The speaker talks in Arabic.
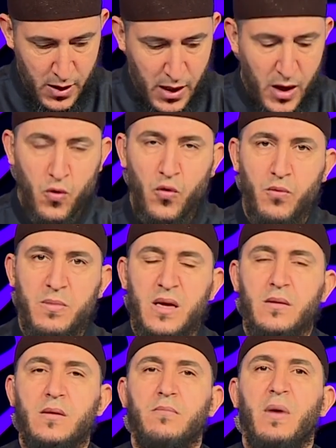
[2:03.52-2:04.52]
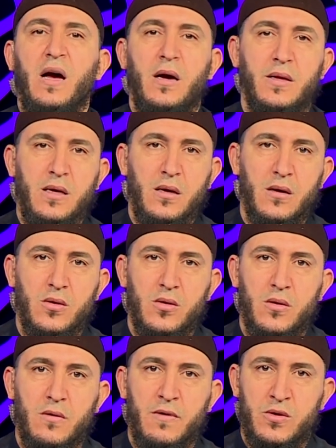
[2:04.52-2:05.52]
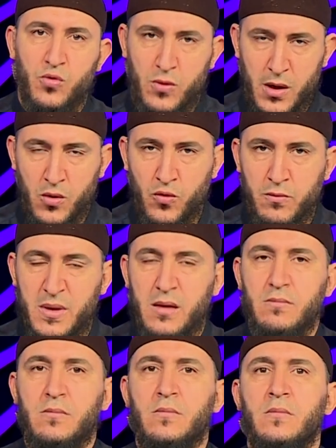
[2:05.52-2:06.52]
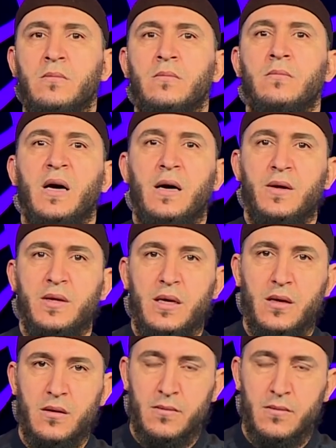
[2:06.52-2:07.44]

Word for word: أو من بعد فتقرأ من بعد